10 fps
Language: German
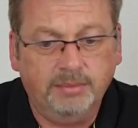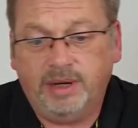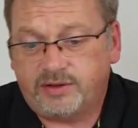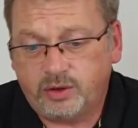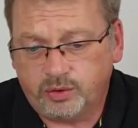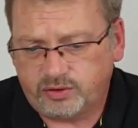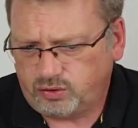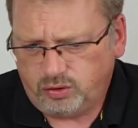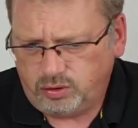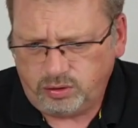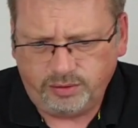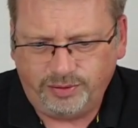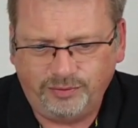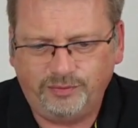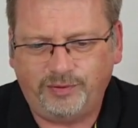Messius äh,
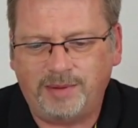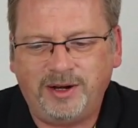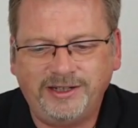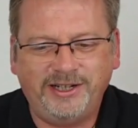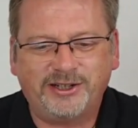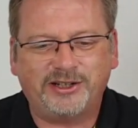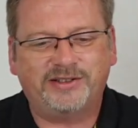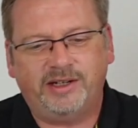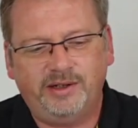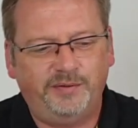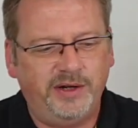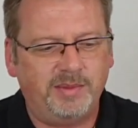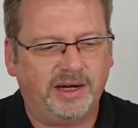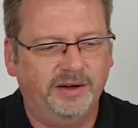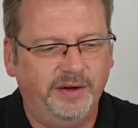war eine interessante
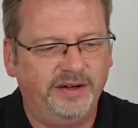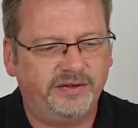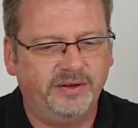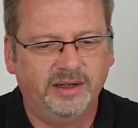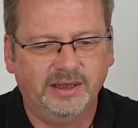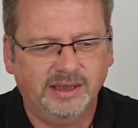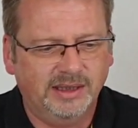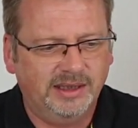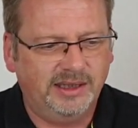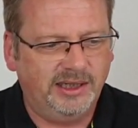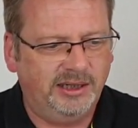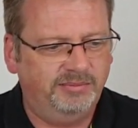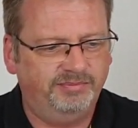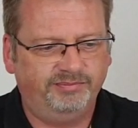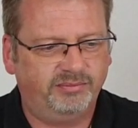Firma gewesen.
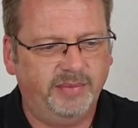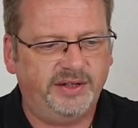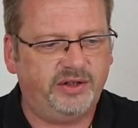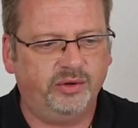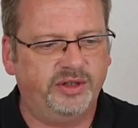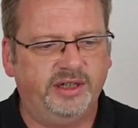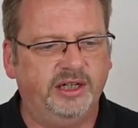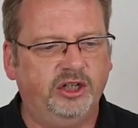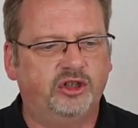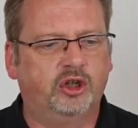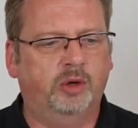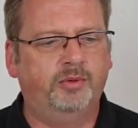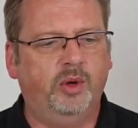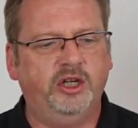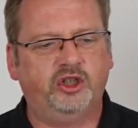Ähm, Messius International
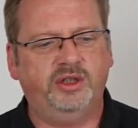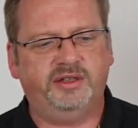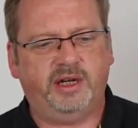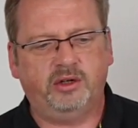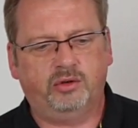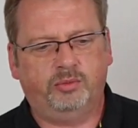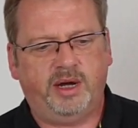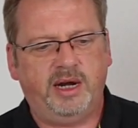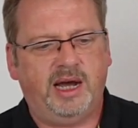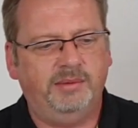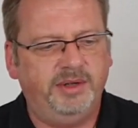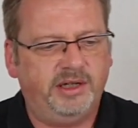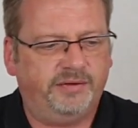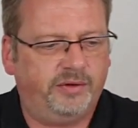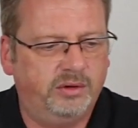Corporation ist ein globaler
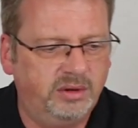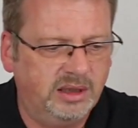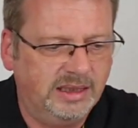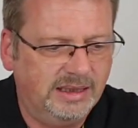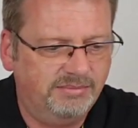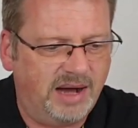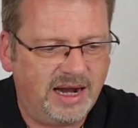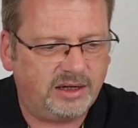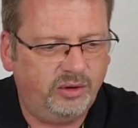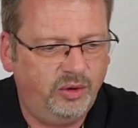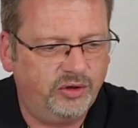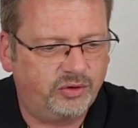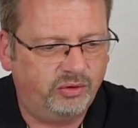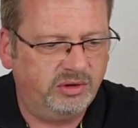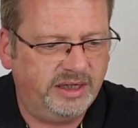Anbieter von
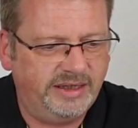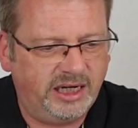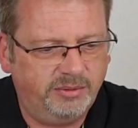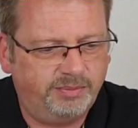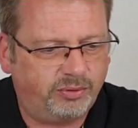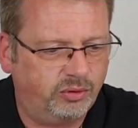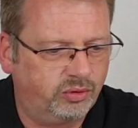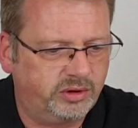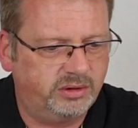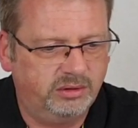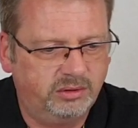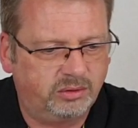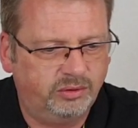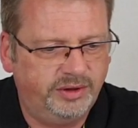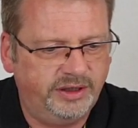Markenlösungen, Gedenkprodukten
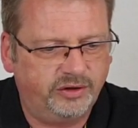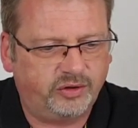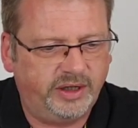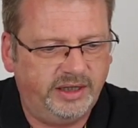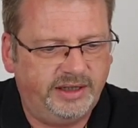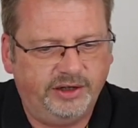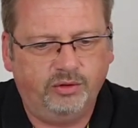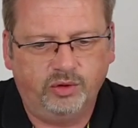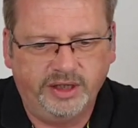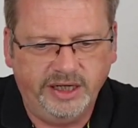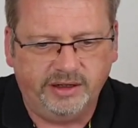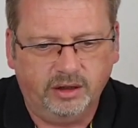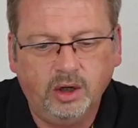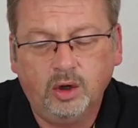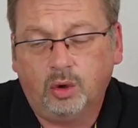und industriellen
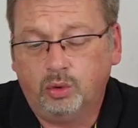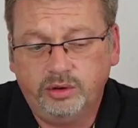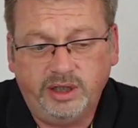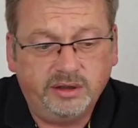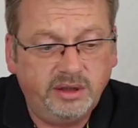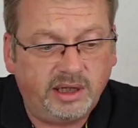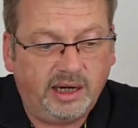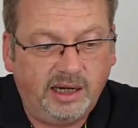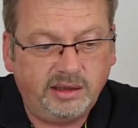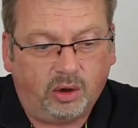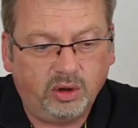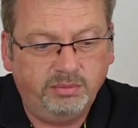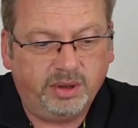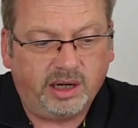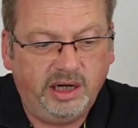Technologien. Und die sind dann halt auch
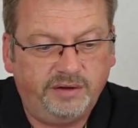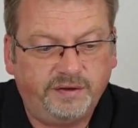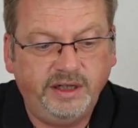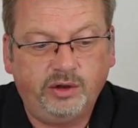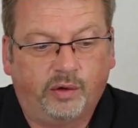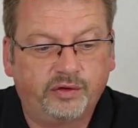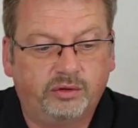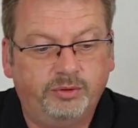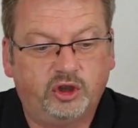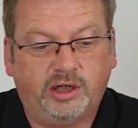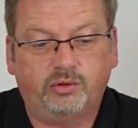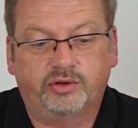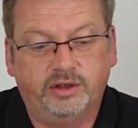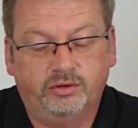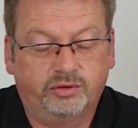im Bereich Friedhofs- und
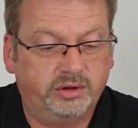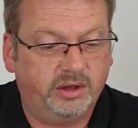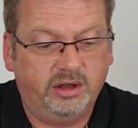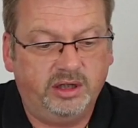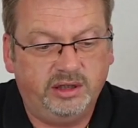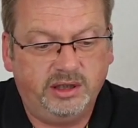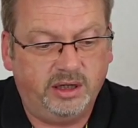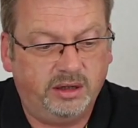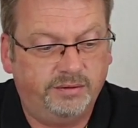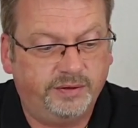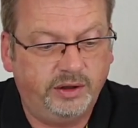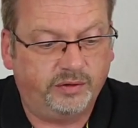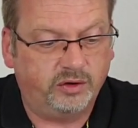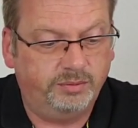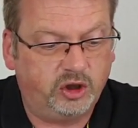Bestattungsindustrie, äh, in der
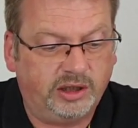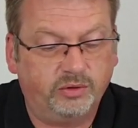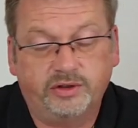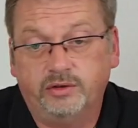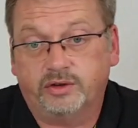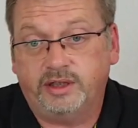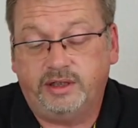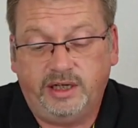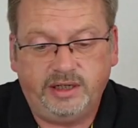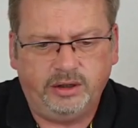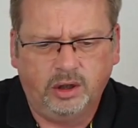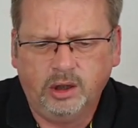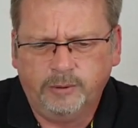Friedhofs- und Bestattungsindustrie tätig.